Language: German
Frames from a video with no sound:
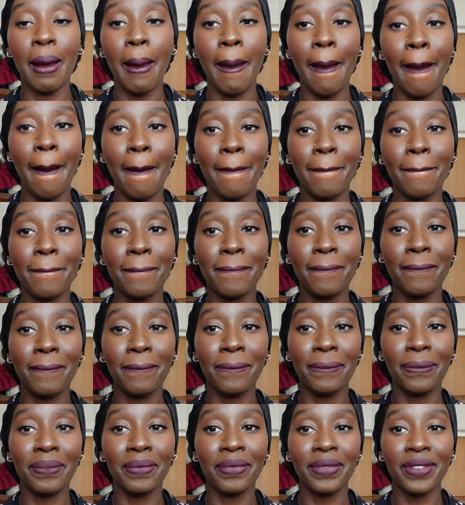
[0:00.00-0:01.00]
Ähm,
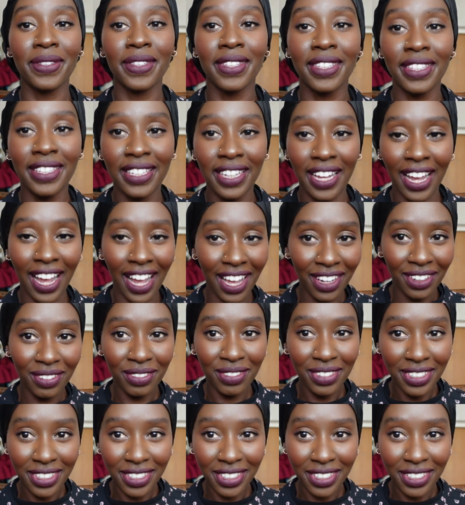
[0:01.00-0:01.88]
die Art, wie